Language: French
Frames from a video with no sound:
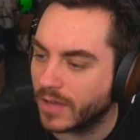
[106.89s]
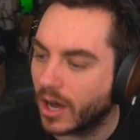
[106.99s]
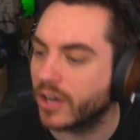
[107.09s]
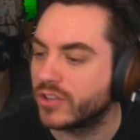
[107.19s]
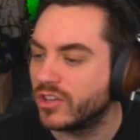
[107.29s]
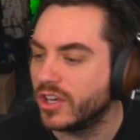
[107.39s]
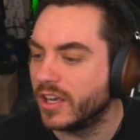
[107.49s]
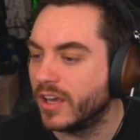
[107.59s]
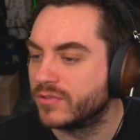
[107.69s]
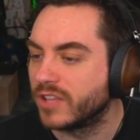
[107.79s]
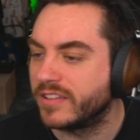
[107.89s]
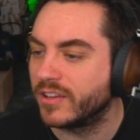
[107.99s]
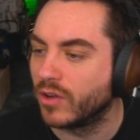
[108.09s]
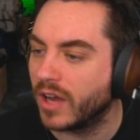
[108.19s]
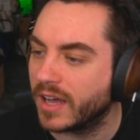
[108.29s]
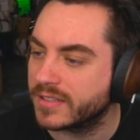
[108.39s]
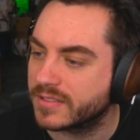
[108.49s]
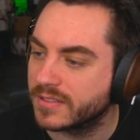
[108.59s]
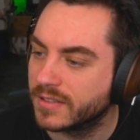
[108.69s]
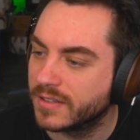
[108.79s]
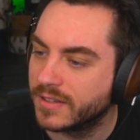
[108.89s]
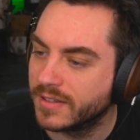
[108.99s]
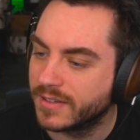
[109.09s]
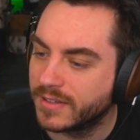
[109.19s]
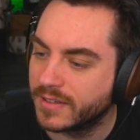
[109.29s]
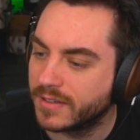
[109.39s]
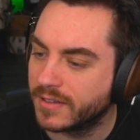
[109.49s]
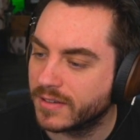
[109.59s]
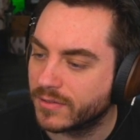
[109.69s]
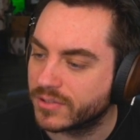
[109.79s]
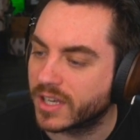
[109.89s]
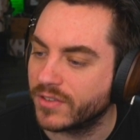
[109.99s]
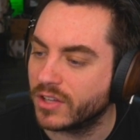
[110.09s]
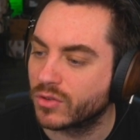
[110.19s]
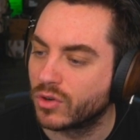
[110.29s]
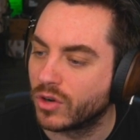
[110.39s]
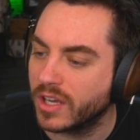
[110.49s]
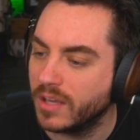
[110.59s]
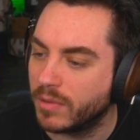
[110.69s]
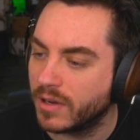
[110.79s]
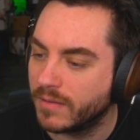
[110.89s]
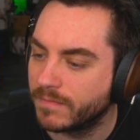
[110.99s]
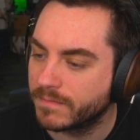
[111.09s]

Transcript: Arrêtez Vous êtes dégueulasse Vous écrivez des trucs horribles